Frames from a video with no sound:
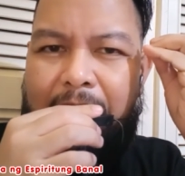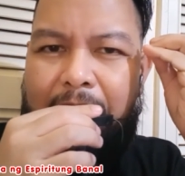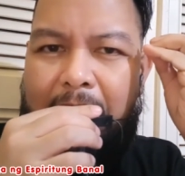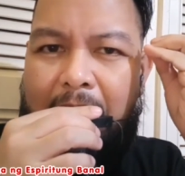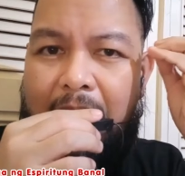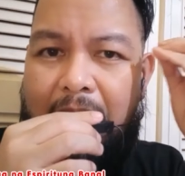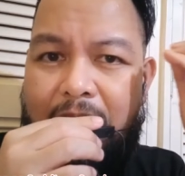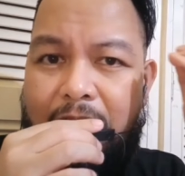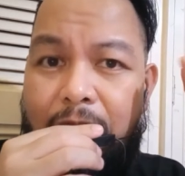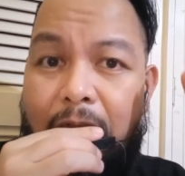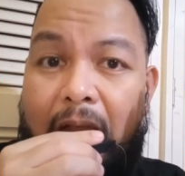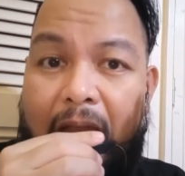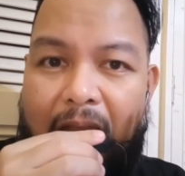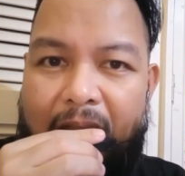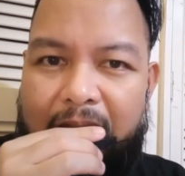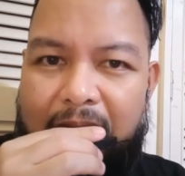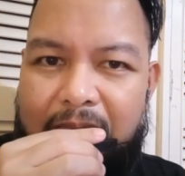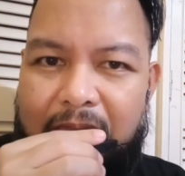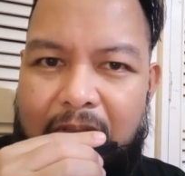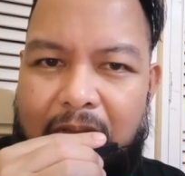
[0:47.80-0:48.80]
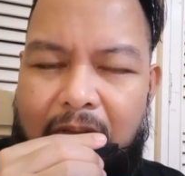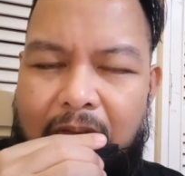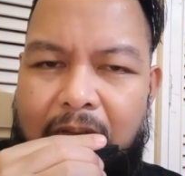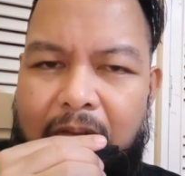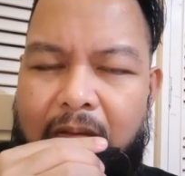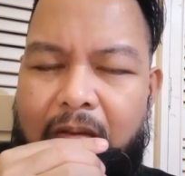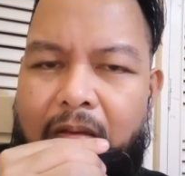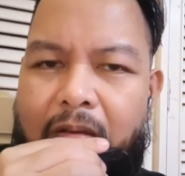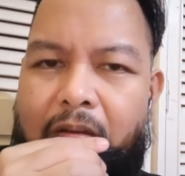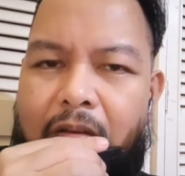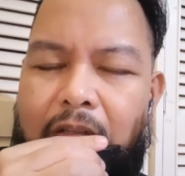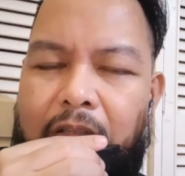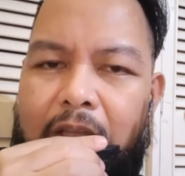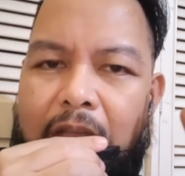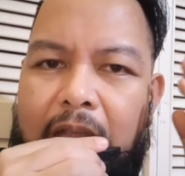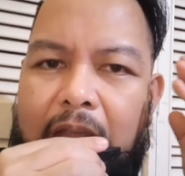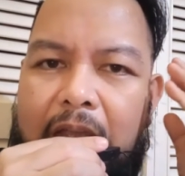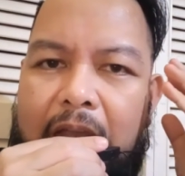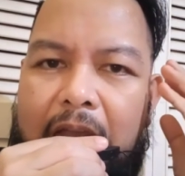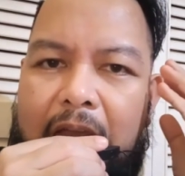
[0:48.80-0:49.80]
malaswa, no? O di
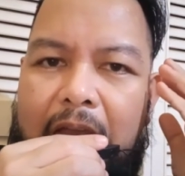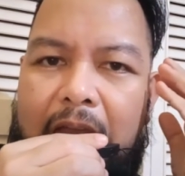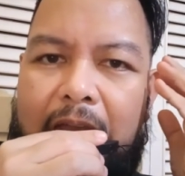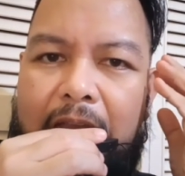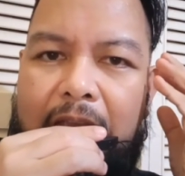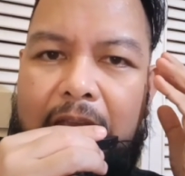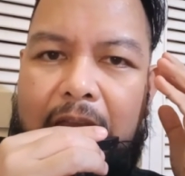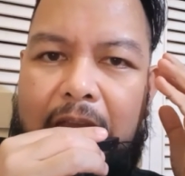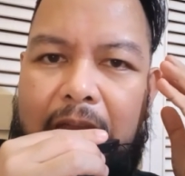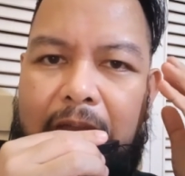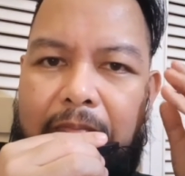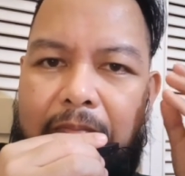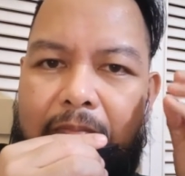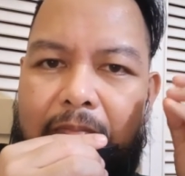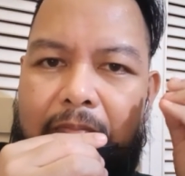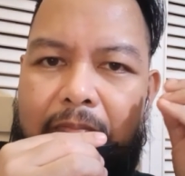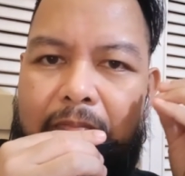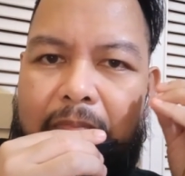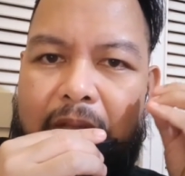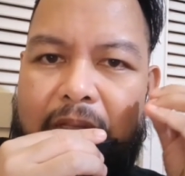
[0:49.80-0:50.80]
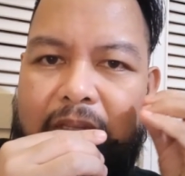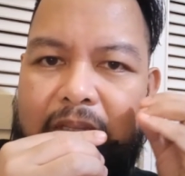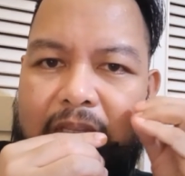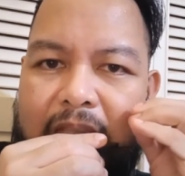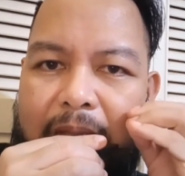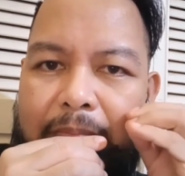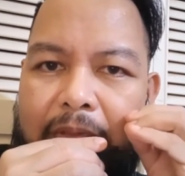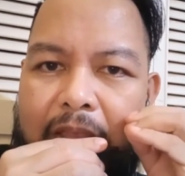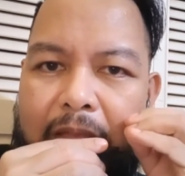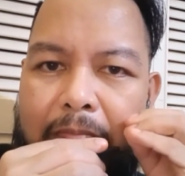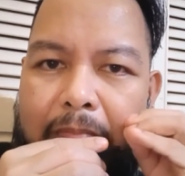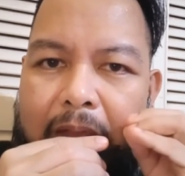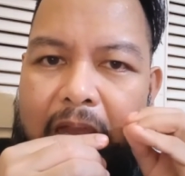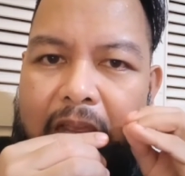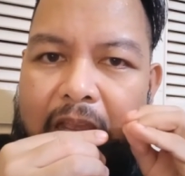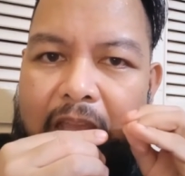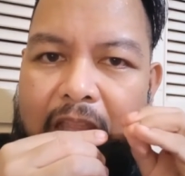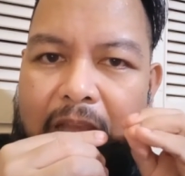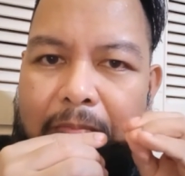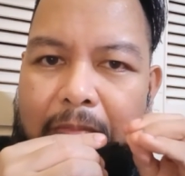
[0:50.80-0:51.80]
kaya ay ang pagsasabi ng
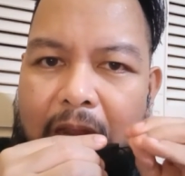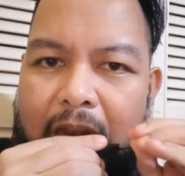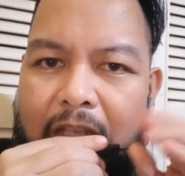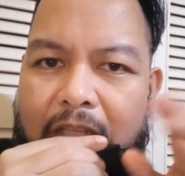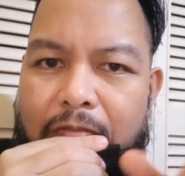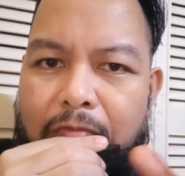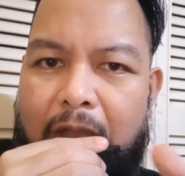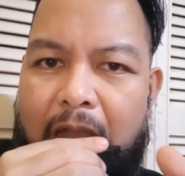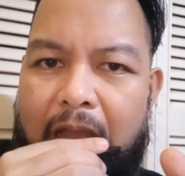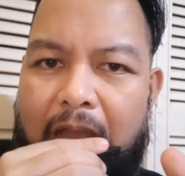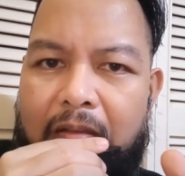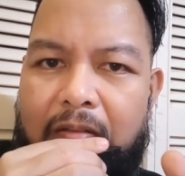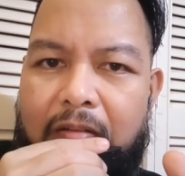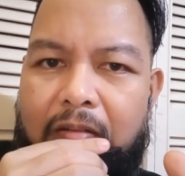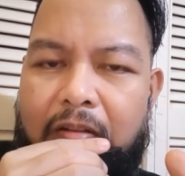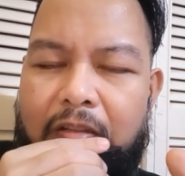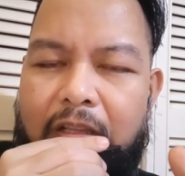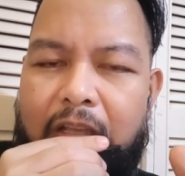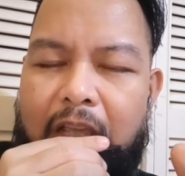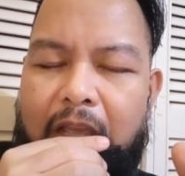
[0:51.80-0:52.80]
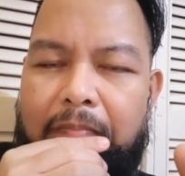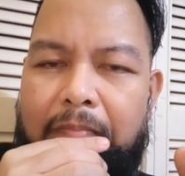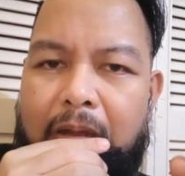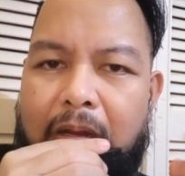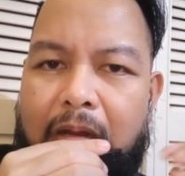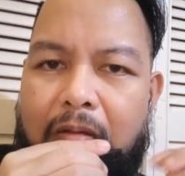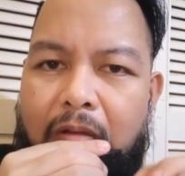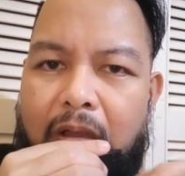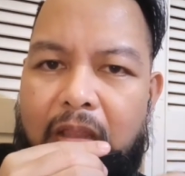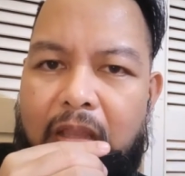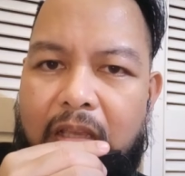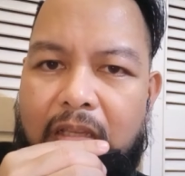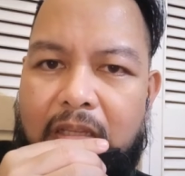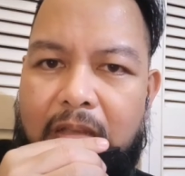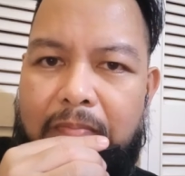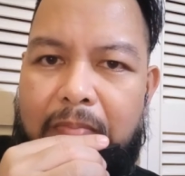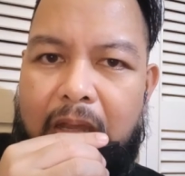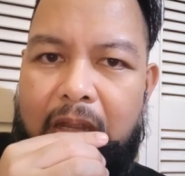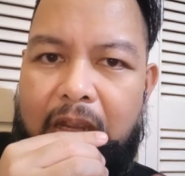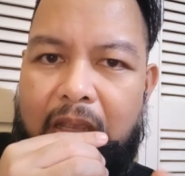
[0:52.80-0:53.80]
bagay na malaswa, o di kaya paggawa ng
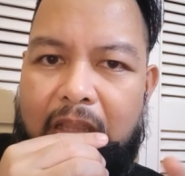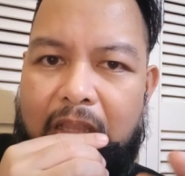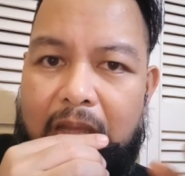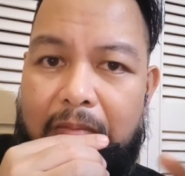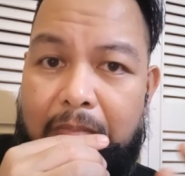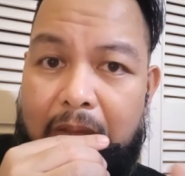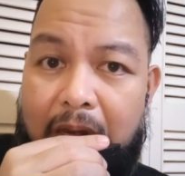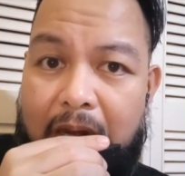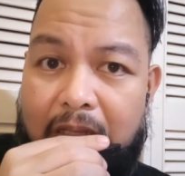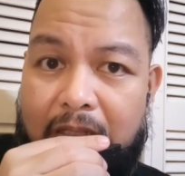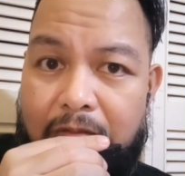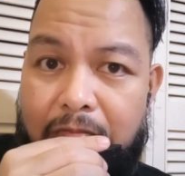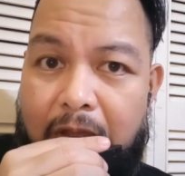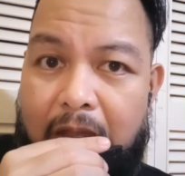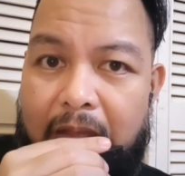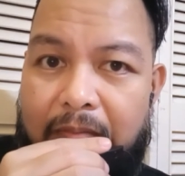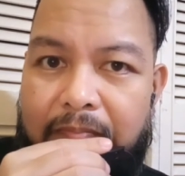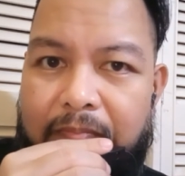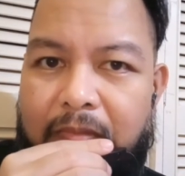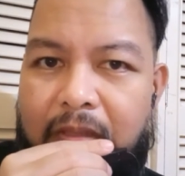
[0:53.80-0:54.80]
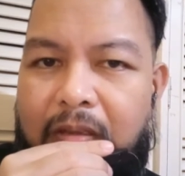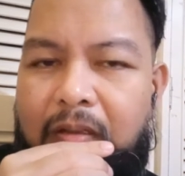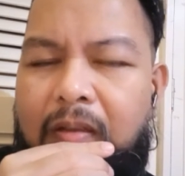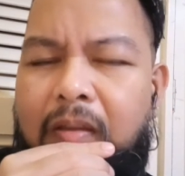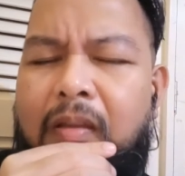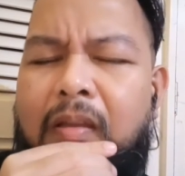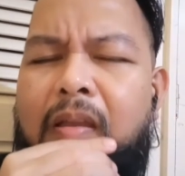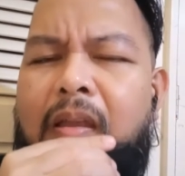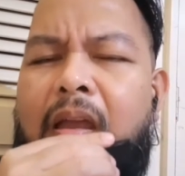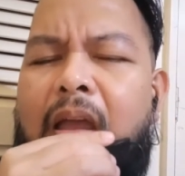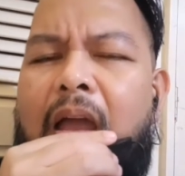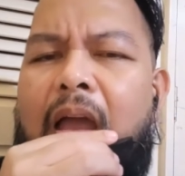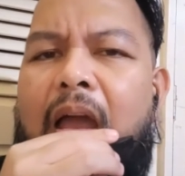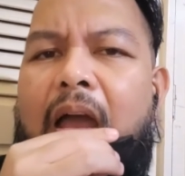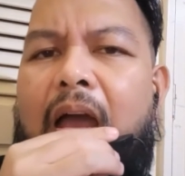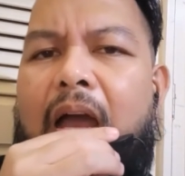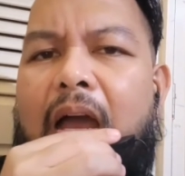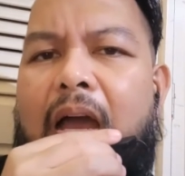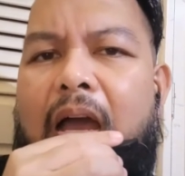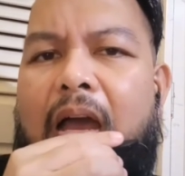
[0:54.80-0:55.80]
isang bagay na malaswa, no?
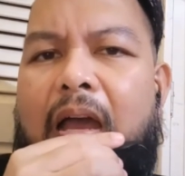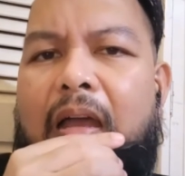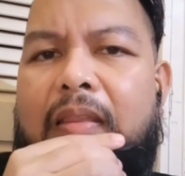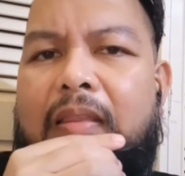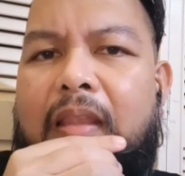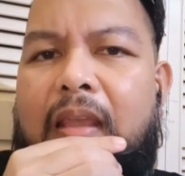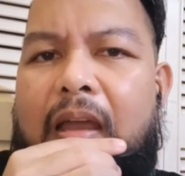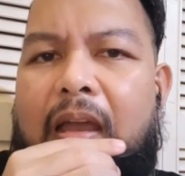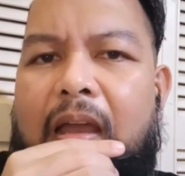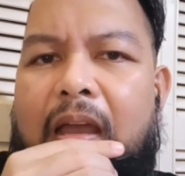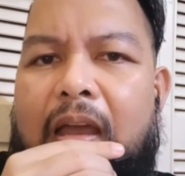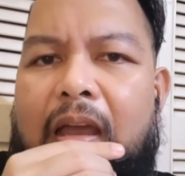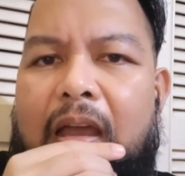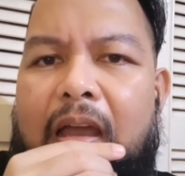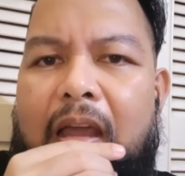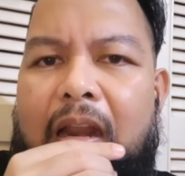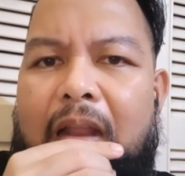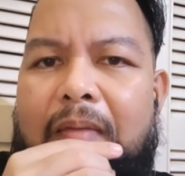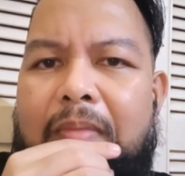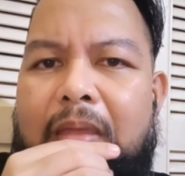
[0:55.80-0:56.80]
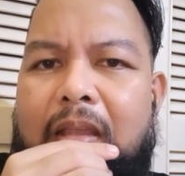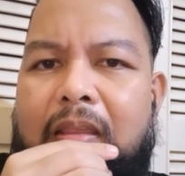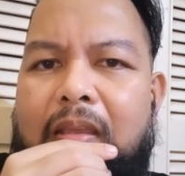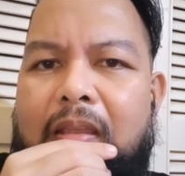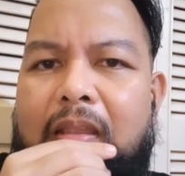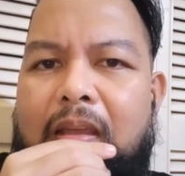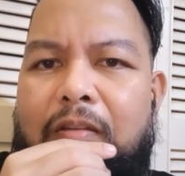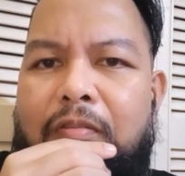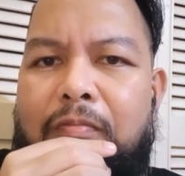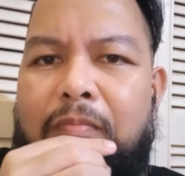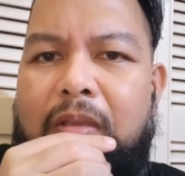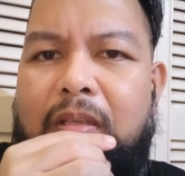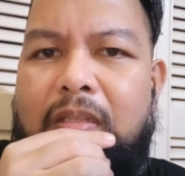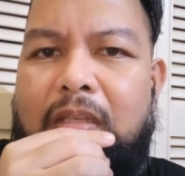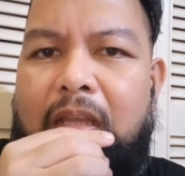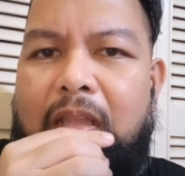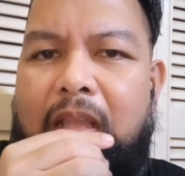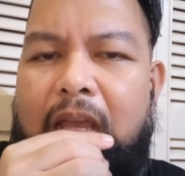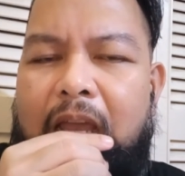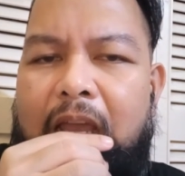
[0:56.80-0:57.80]
At uh, alam natin na kung
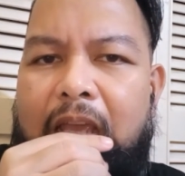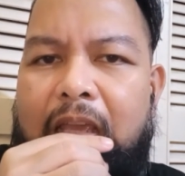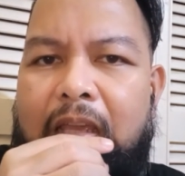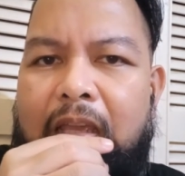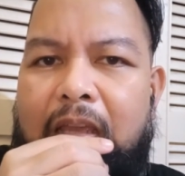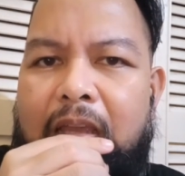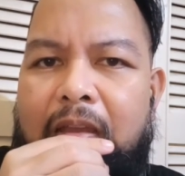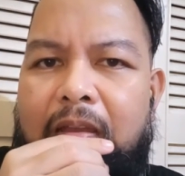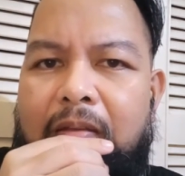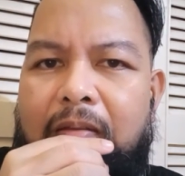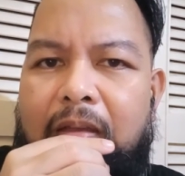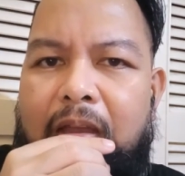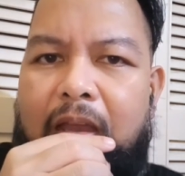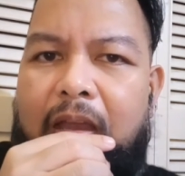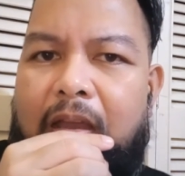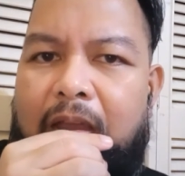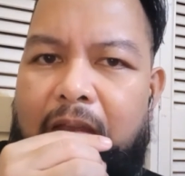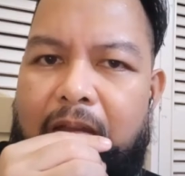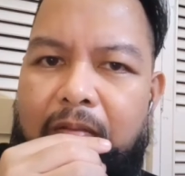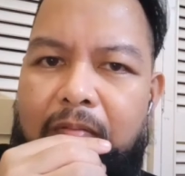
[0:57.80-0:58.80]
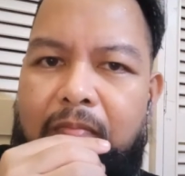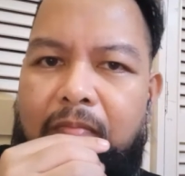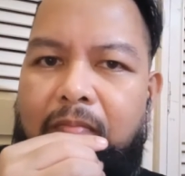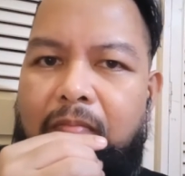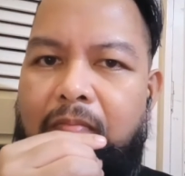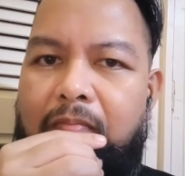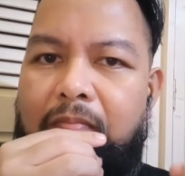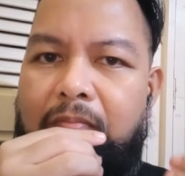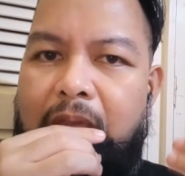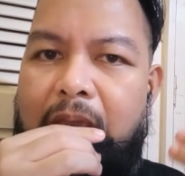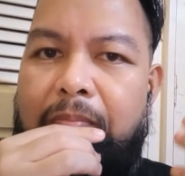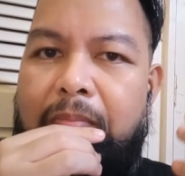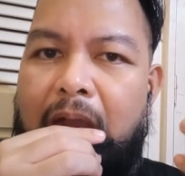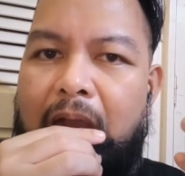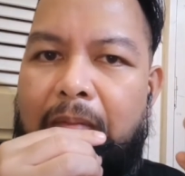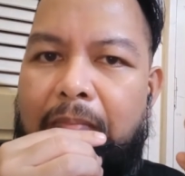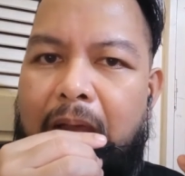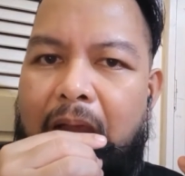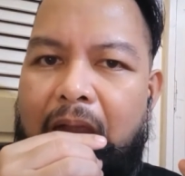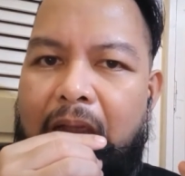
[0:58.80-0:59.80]
minsan ay uh, may
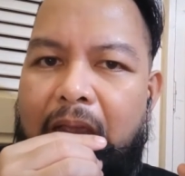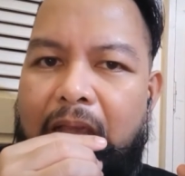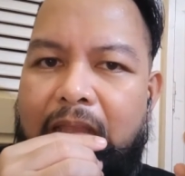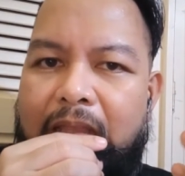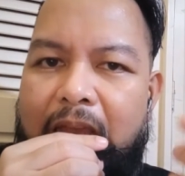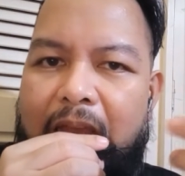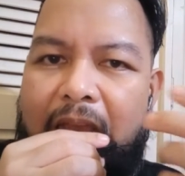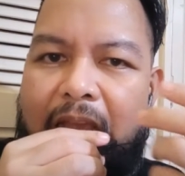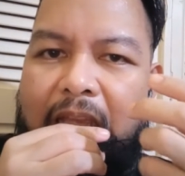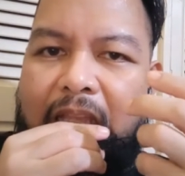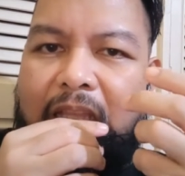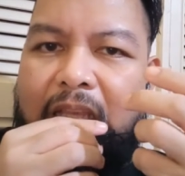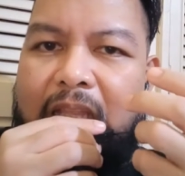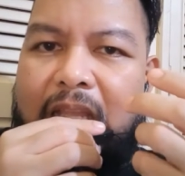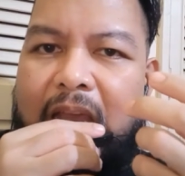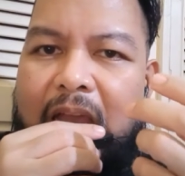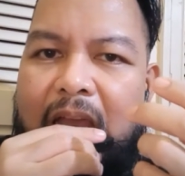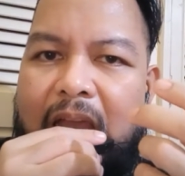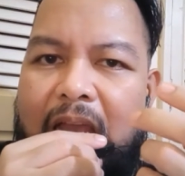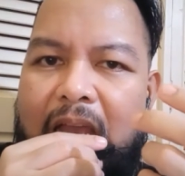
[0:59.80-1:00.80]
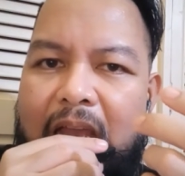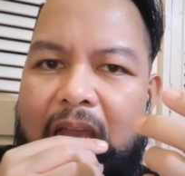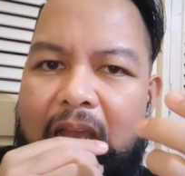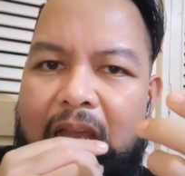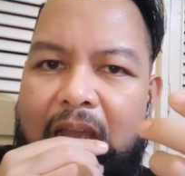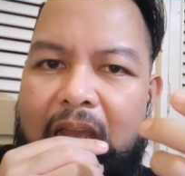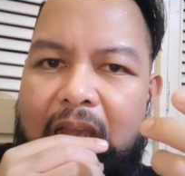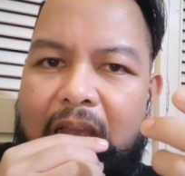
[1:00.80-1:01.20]
mga bagay na hindi na